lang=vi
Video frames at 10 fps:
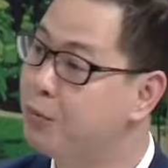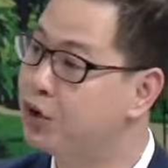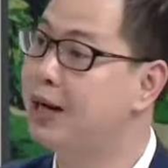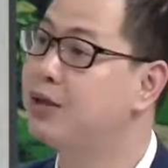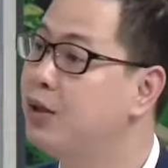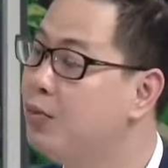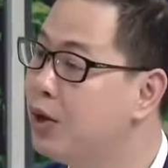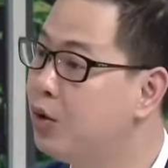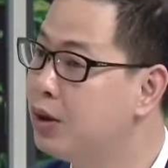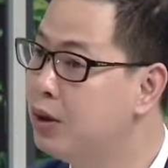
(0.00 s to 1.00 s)
là một dạng trí thông
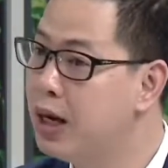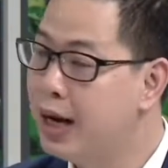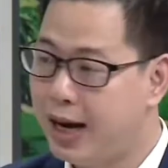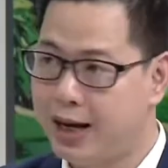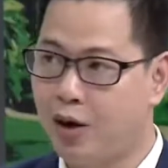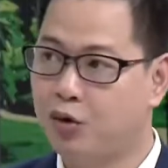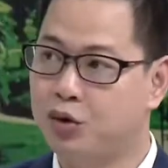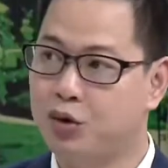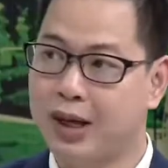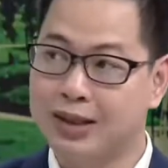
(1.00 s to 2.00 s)
minh ngôn ngữ hay là con
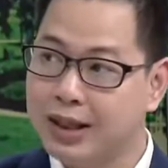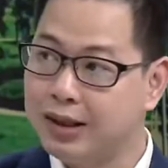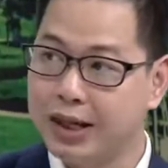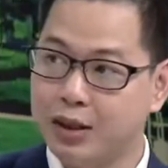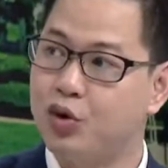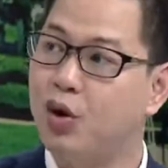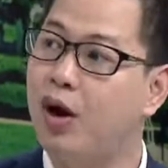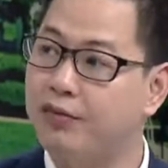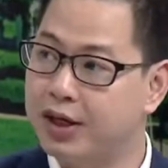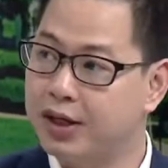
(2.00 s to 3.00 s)
của chúng ta rất thích suy
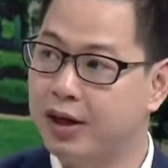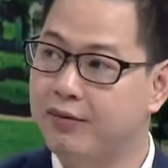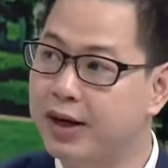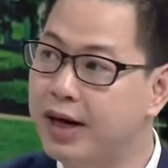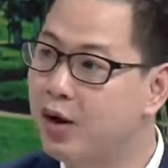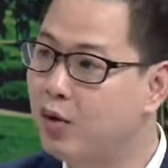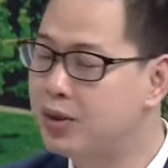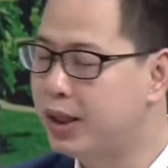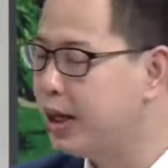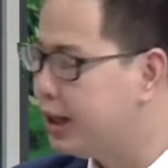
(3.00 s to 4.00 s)
luận về những cái vấn đề
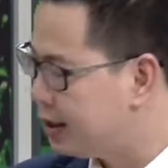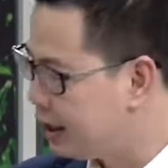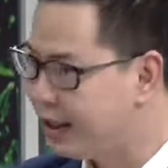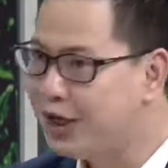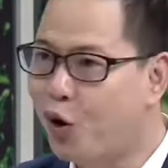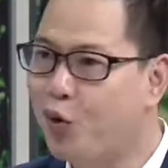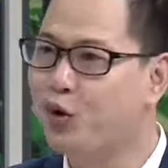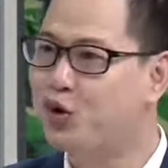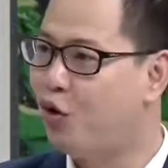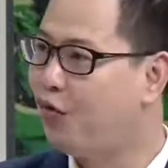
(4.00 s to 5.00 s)
logic rất thích ngồi
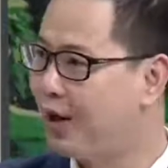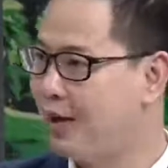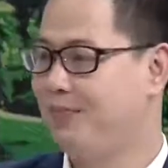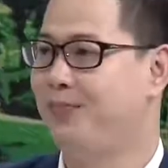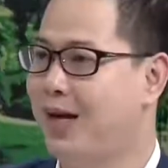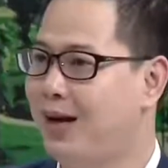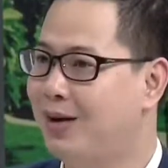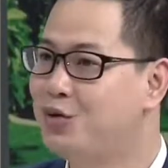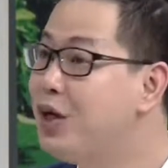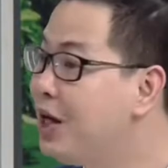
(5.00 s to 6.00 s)
một chỗ và
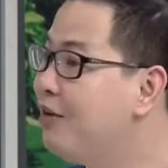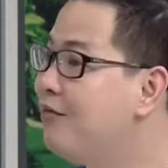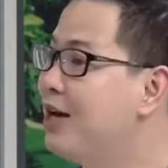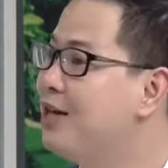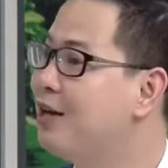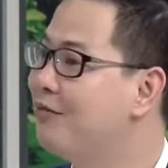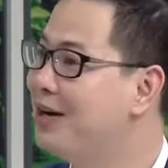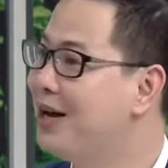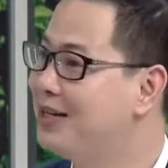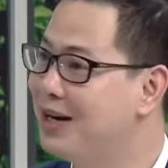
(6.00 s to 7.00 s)
à, suy nghĩ về những cái
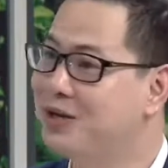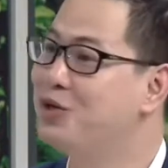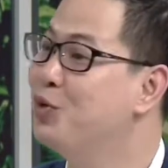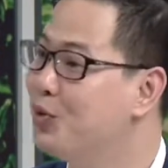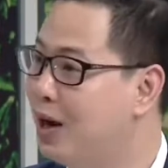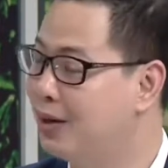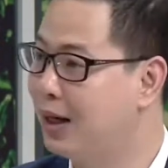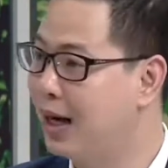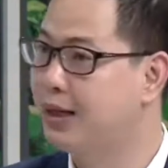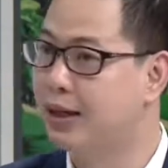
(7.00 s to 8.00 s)
vấn đề rất là trừu
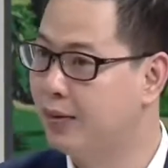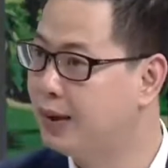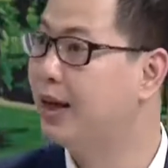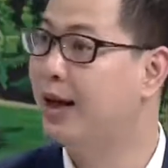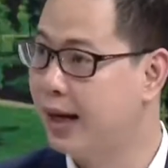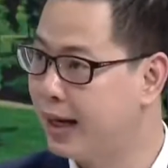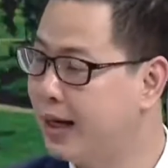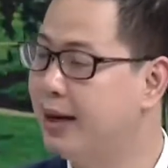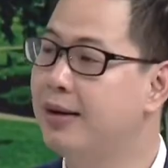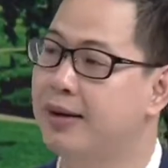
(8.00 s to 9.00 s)
tượng chẳng hạn thì có thể là
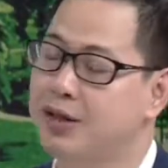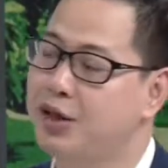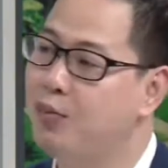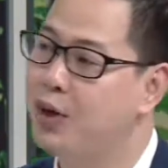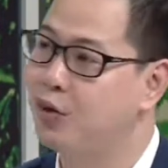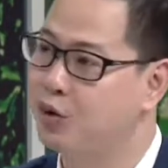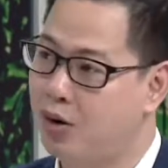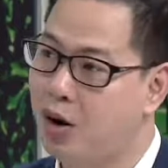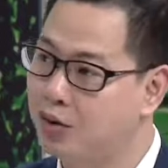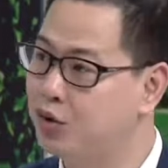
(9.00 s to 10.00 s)
cái năng lực trí thông minh của
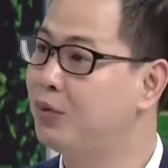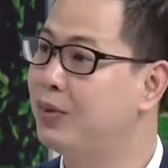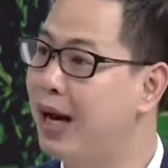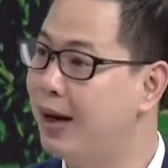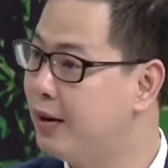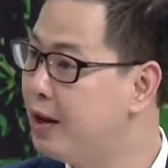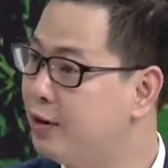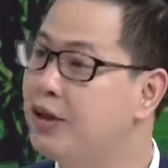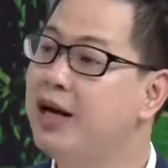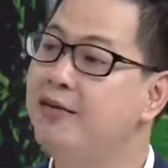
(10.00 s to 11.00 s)
chúng con của chúng ta
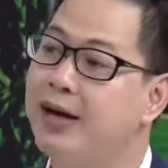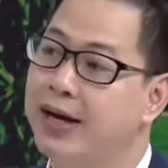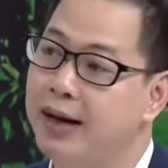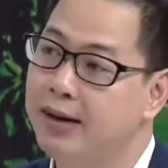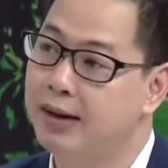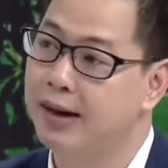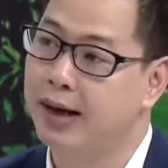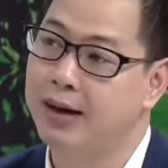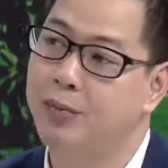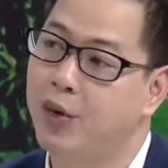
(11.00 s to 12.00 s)
nó thiên về năng lực
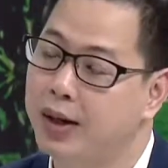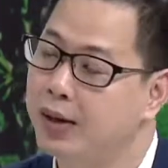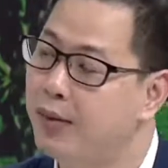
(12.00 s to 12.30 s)
là lập luận